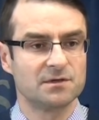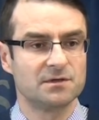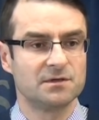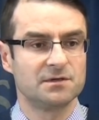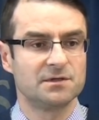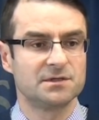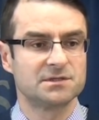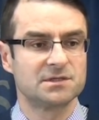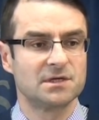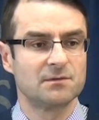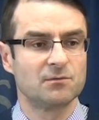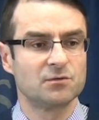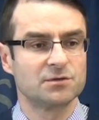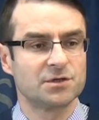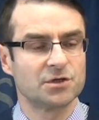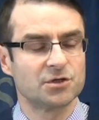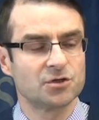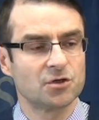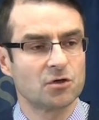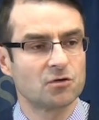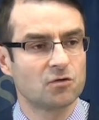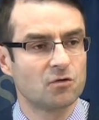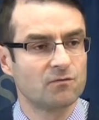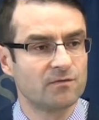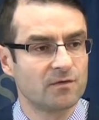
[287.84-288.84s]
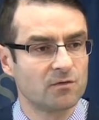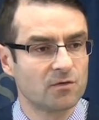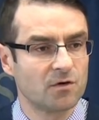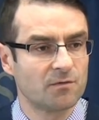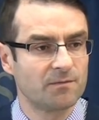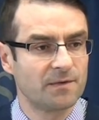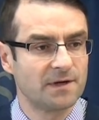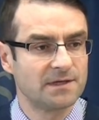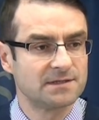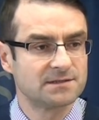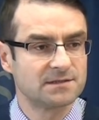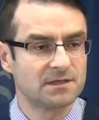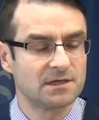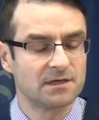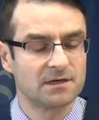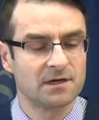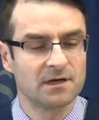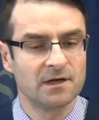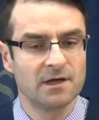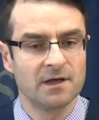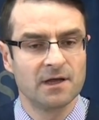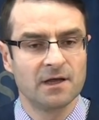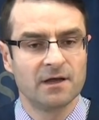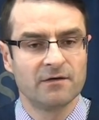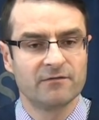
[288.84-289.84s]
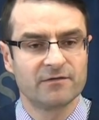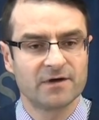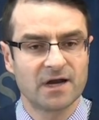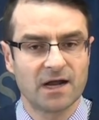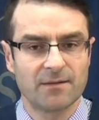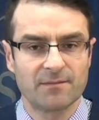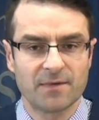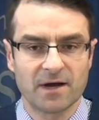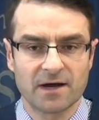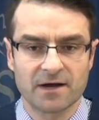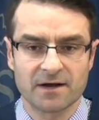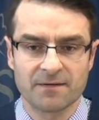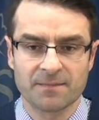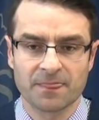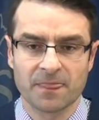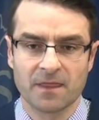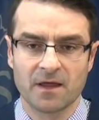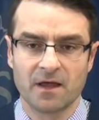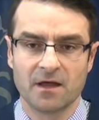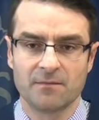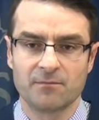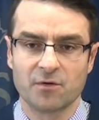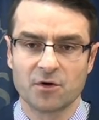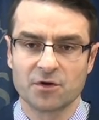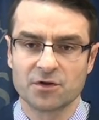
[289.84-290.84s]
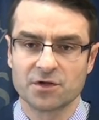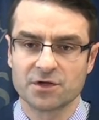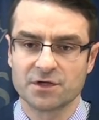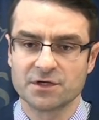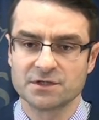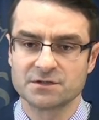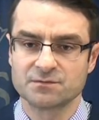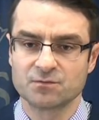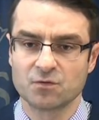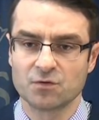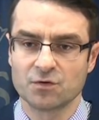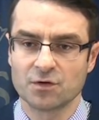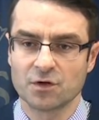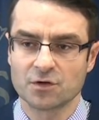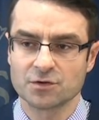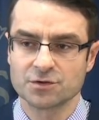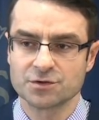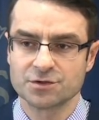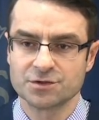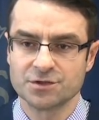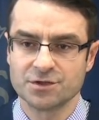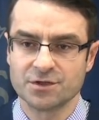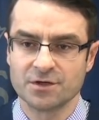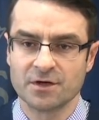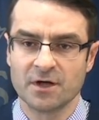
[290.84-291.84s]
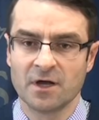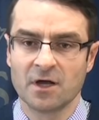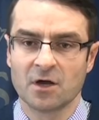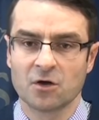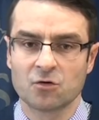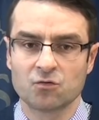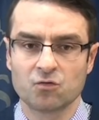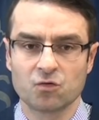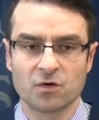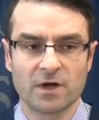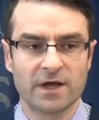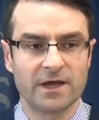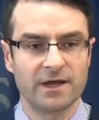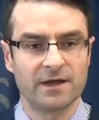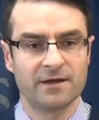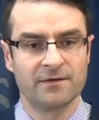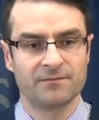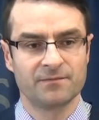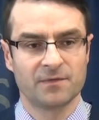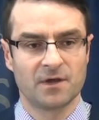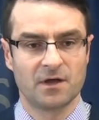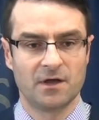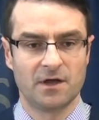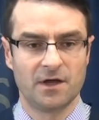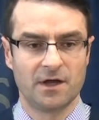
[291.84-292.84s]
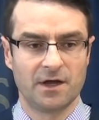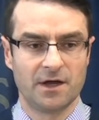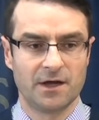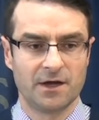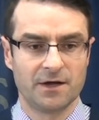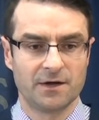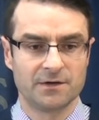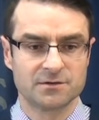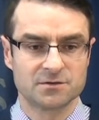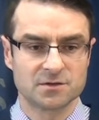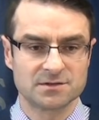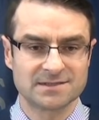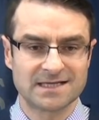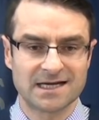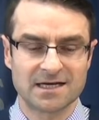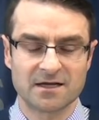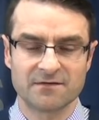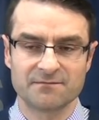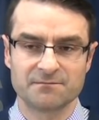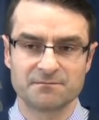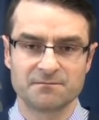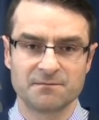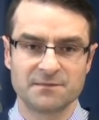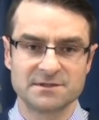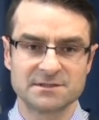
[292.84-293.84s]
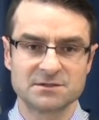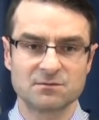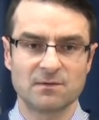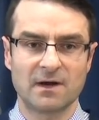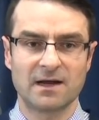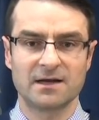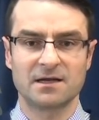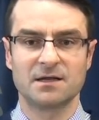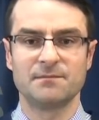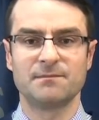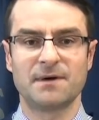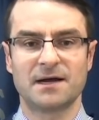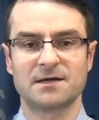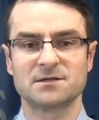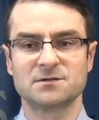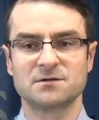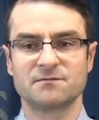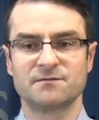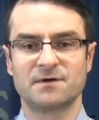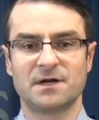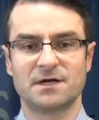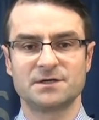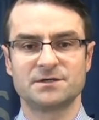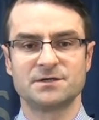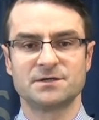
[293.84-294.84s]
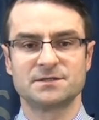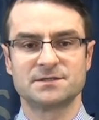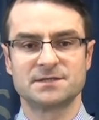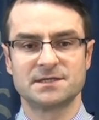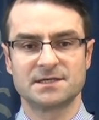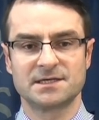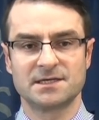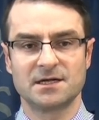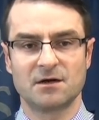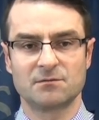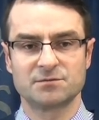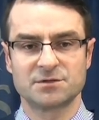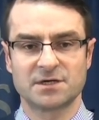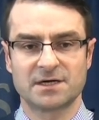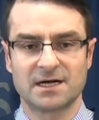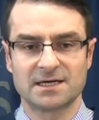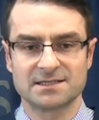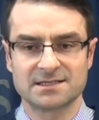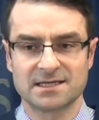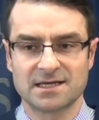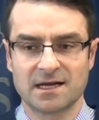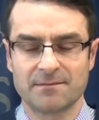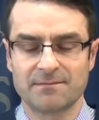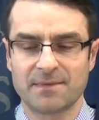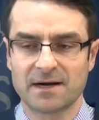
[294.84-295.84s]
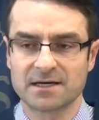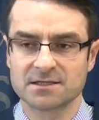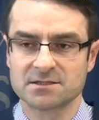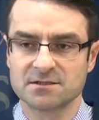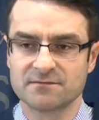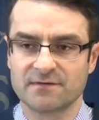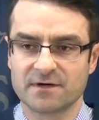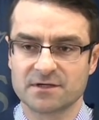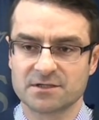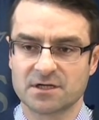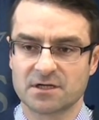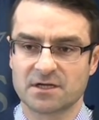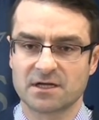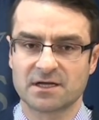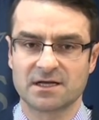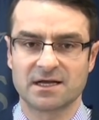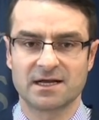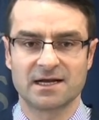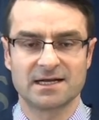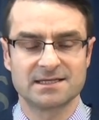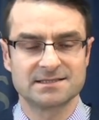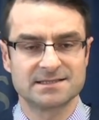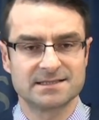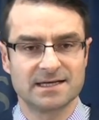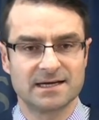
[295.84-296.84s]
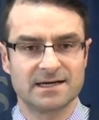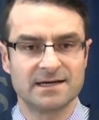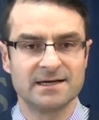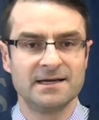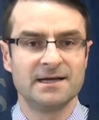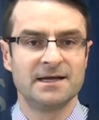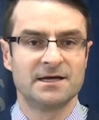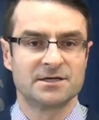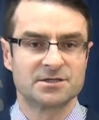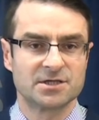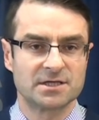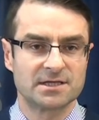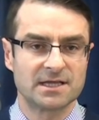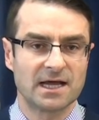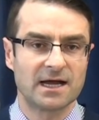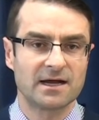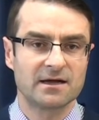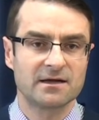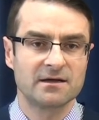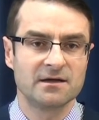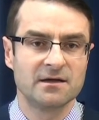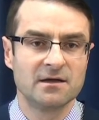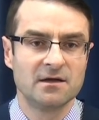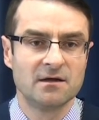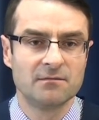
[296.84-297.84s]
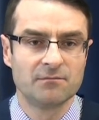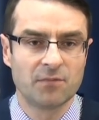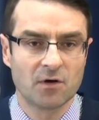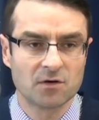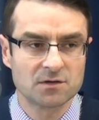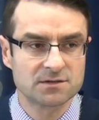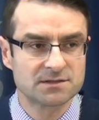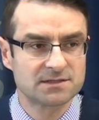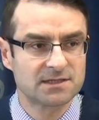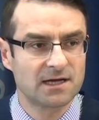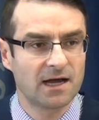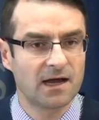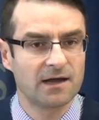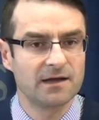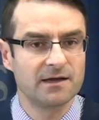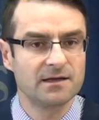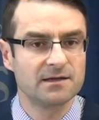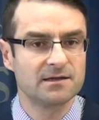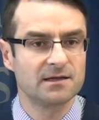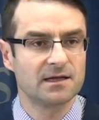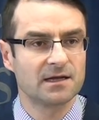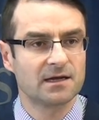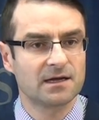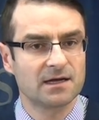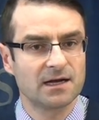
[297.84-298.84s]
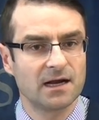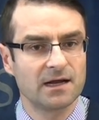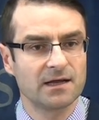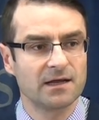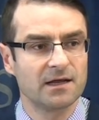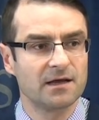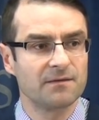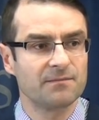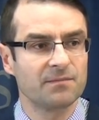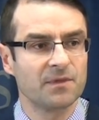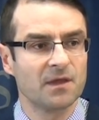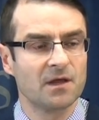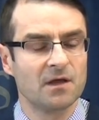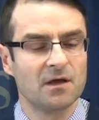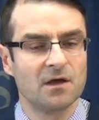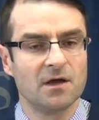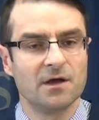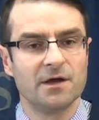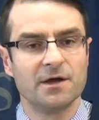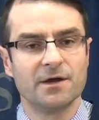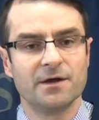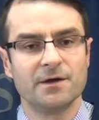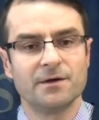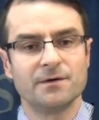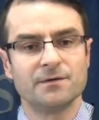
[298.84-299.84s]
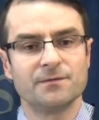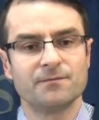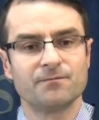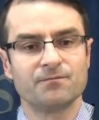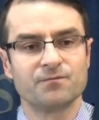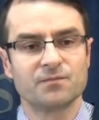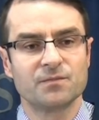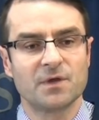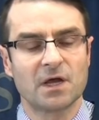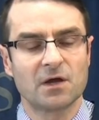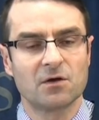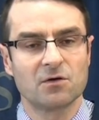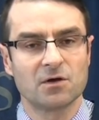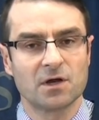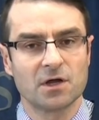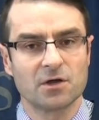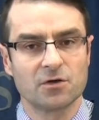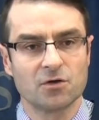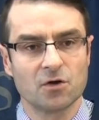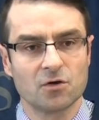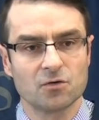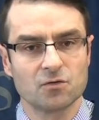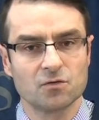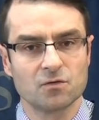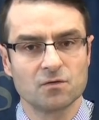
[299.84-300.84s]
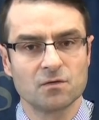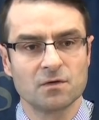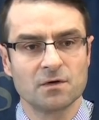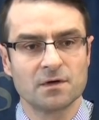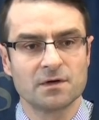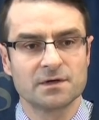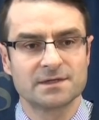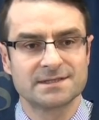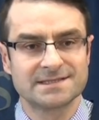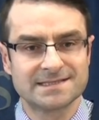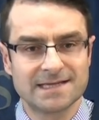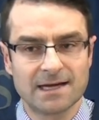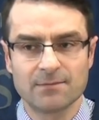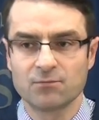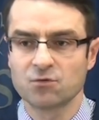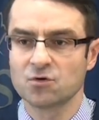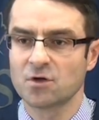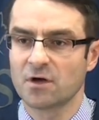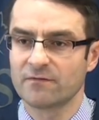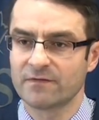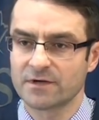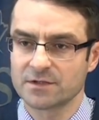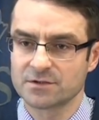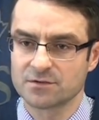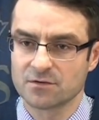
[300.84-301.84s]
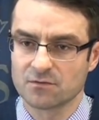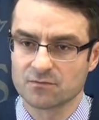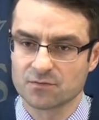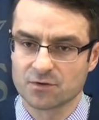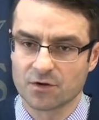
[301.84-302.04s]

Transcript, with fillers: dystrybucję środków europejskich w ramach polityki spójności, której zostanie wysłany bardzo wyraźny sygnał, przekazana bardzo ważna deklaracja, że tak, Polska i inne kraje tego regionu chce budować tą